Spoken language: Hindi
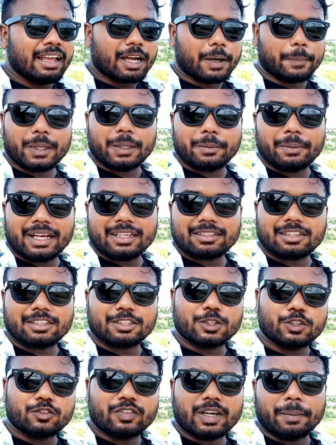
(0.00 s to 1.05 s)
कपल भी आ
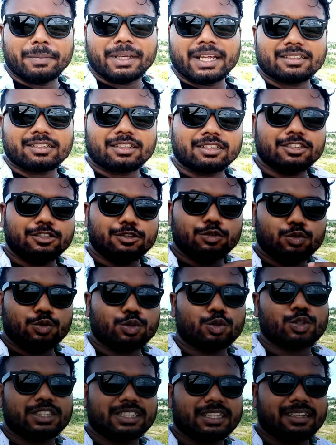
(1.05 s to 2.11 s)
सकते हो फैमिली आ सकते हो
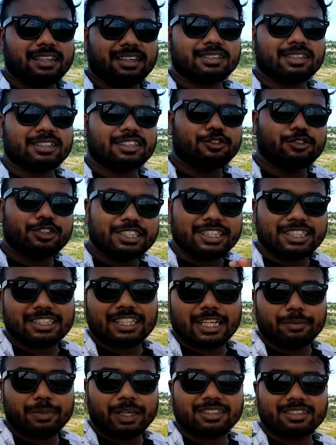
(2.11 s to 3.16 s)
दोस्त के साथ आ सकते हो किसी के
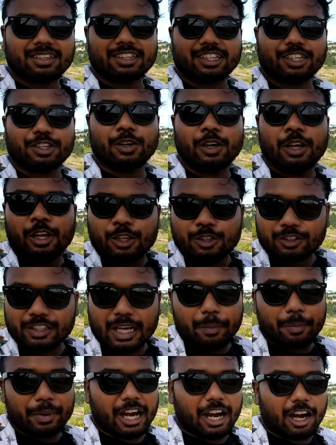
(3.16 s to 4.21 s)
साथ भी आ सकते हो तो
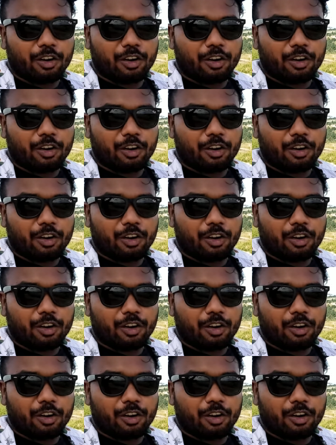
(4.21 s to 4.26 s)
यहाँ पे